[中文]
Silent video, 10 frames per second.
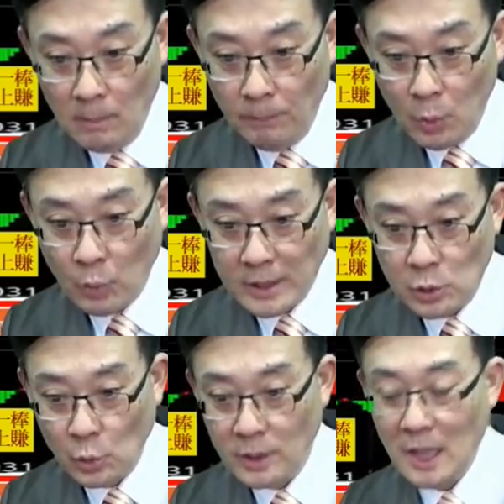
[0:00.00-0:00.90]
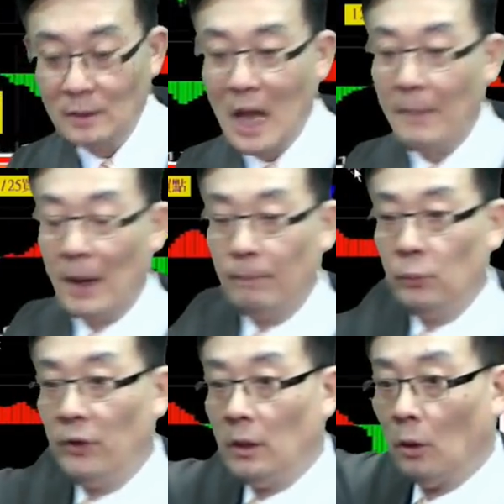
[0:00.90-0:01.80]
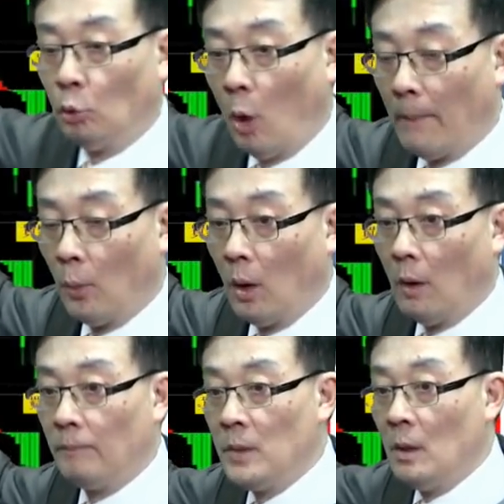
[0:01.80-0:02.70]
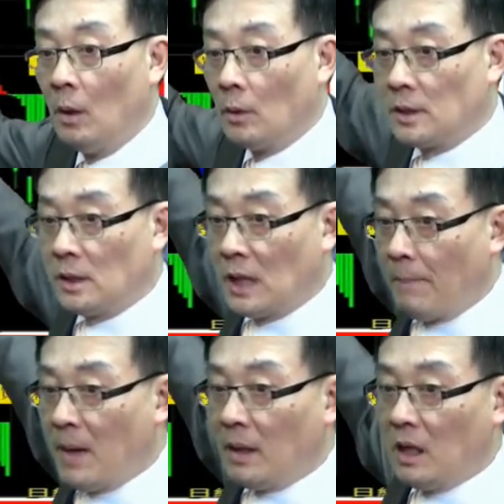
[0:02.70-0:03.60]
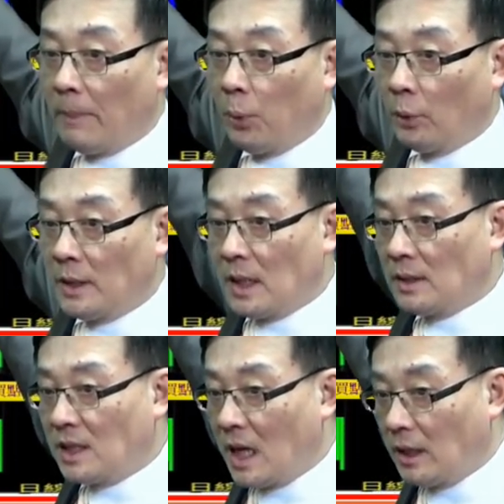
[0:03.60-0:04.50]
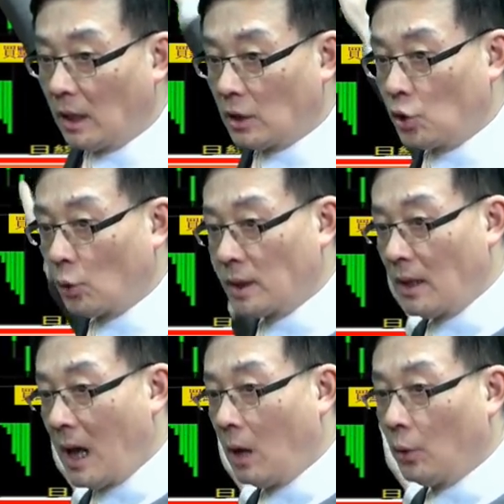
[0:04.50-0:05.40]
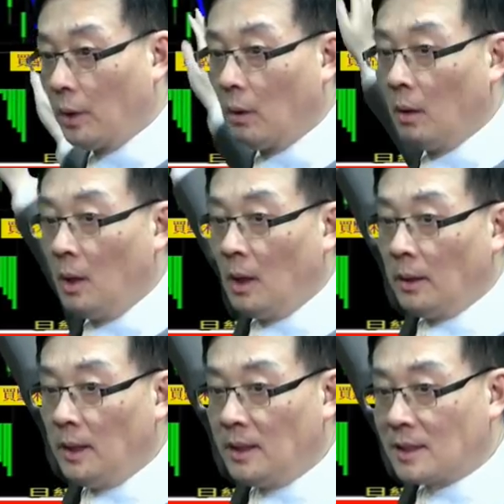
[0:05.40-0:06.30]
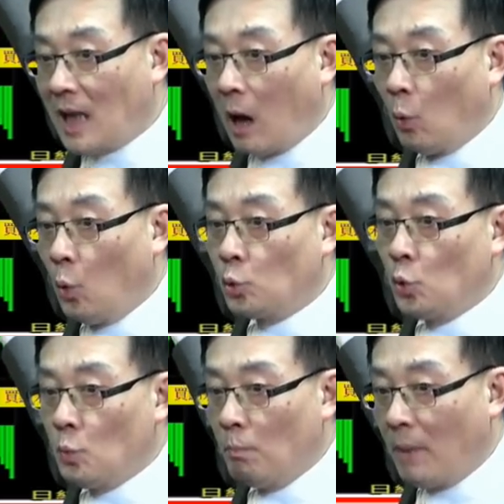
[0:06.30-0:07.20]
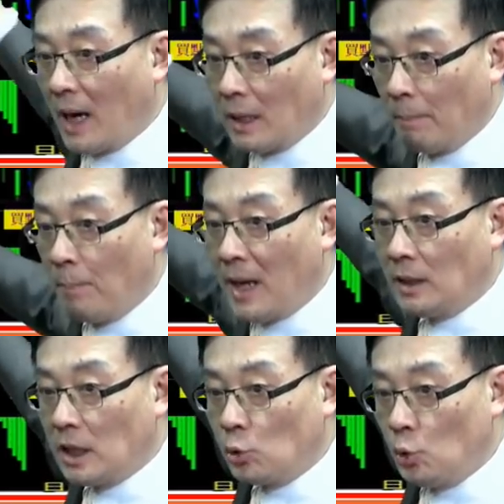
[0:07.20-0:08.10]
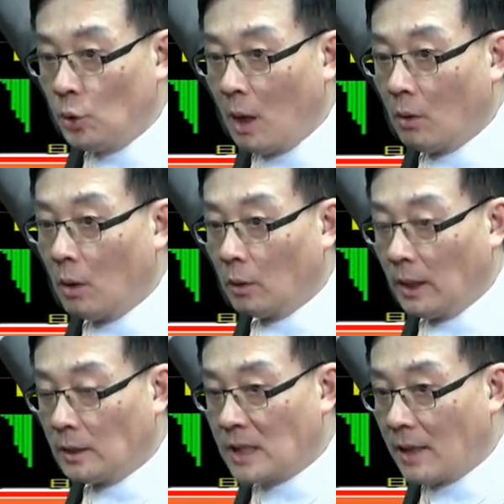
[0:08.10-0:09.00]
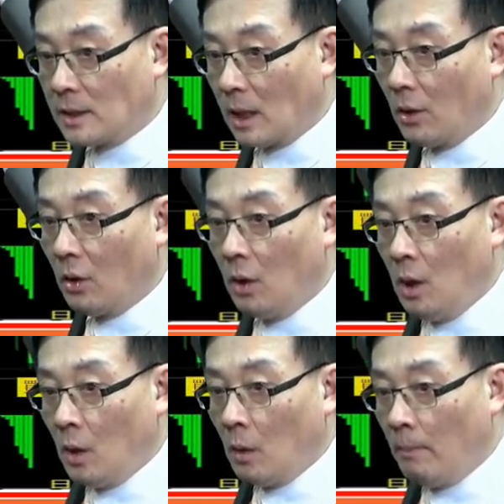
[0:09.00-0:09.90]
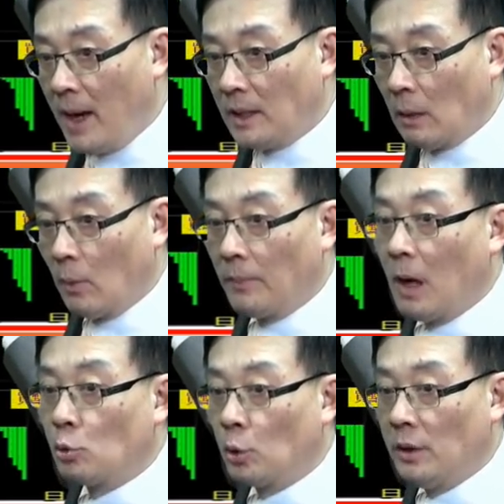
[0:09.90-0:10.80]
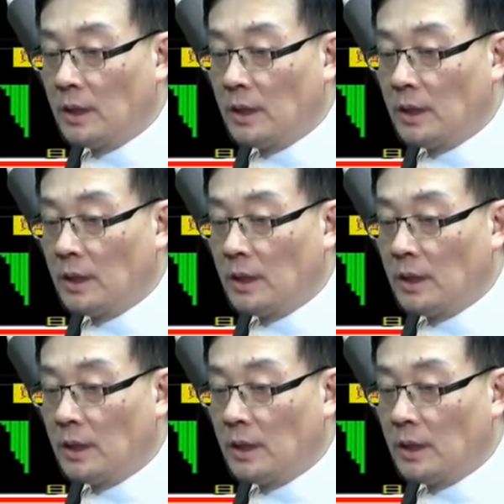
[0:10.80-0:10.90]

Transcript: 不管是说像大盘部分哈，少波哈，哦前面一个波段这样千点的一个修正拉回哈，你掌握住买卖这个讯号哈的一个产生哈，哦卖点我们告诉各位